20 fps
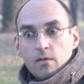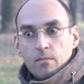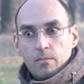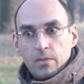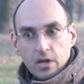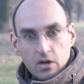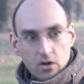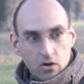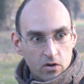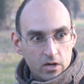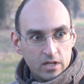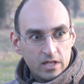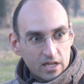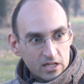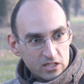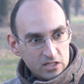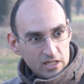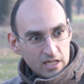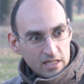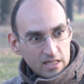però ho
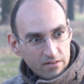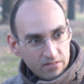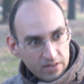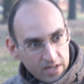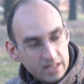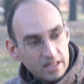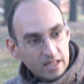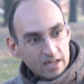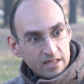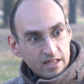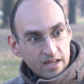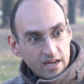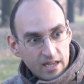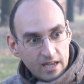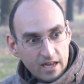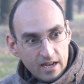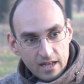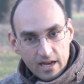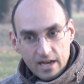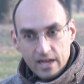energia da vendere, da
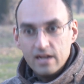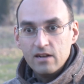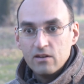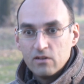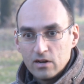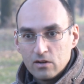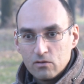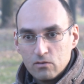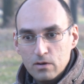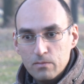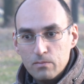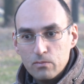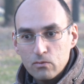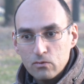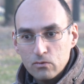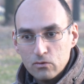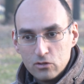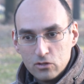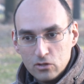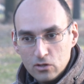regalare, allora a quel
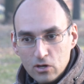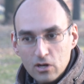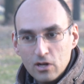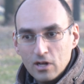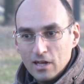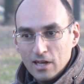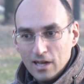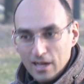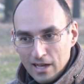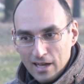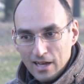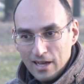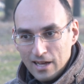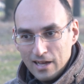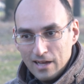punto eh,